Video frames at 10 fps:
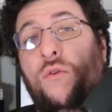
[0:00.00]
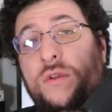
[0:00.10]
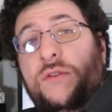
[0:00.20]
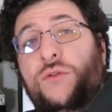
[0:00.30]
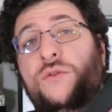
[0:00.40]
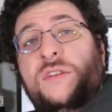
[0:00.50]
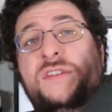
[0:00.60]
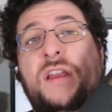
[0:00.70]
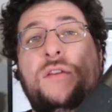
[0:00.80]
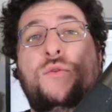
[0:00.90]
Au niveau du
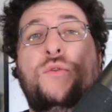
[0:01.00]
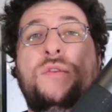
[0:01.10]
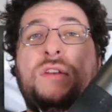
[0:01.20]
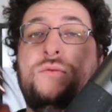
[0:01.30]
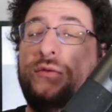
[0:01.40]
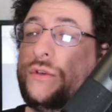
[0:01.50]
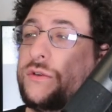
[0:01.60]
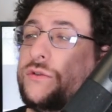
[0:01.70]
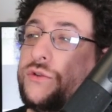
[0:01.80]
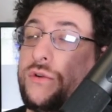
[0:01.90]
design, on est donc
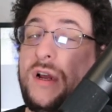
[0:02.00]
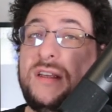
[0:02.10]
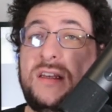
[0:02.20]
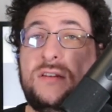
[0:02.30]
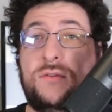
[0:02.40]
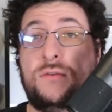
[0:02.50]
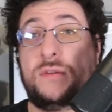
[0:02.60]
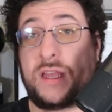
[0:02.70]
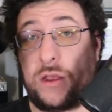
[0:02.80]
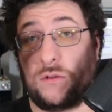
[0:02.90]
sur un casque de
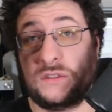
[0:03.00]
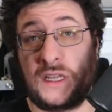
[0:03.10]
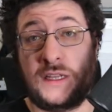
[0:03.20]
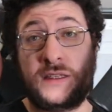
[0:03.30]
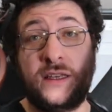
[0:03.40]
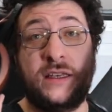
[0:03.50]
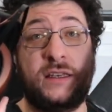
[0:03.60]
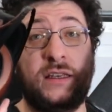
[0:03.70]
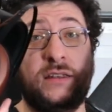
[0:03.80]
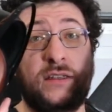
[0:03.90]
très grande qualité
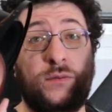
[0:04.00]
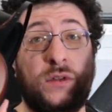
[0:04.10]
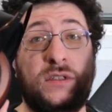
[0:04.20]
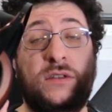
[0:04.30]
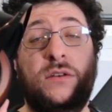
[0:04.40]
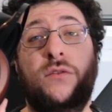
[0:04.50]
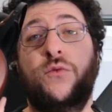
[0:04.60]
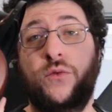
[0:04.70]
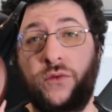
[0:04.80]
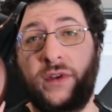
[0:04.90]
qui est cette fois-ci
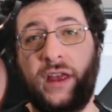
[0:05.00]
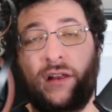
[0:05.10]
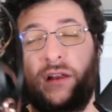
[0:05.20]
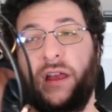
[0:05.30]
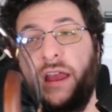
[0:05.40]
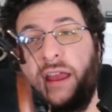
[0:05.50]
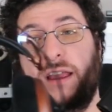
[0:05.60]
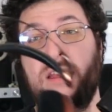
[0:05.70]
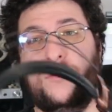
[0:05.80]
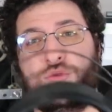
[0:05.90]
ouvert
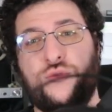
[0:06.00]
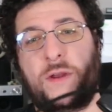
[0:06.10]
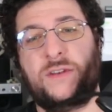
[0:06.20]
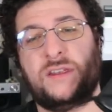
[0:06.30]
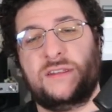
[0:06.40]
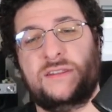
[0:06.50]
et toujours avec un